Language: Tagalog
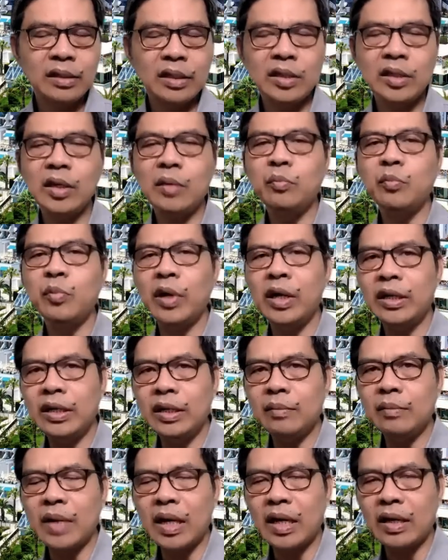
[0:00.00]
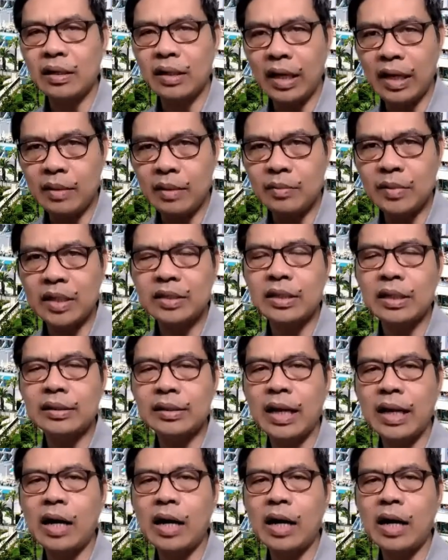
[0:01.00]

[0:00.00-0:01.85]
Hindi pwedeng mag-claim ng isang